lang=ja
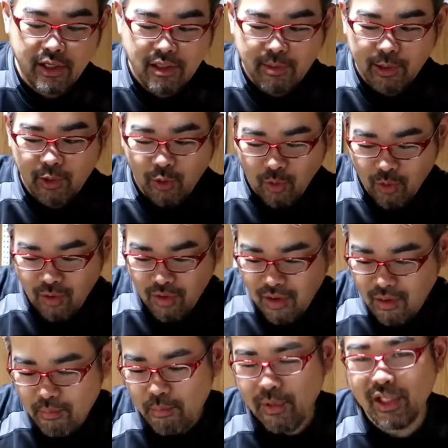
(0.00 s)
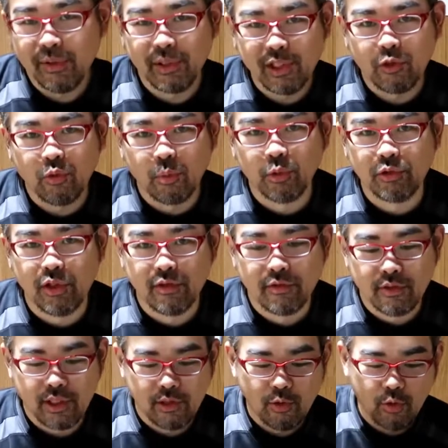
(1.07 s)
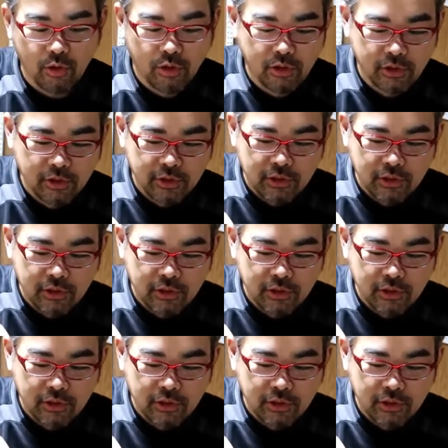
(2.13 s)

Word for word: 一番の目玉だと思ってるんですけど、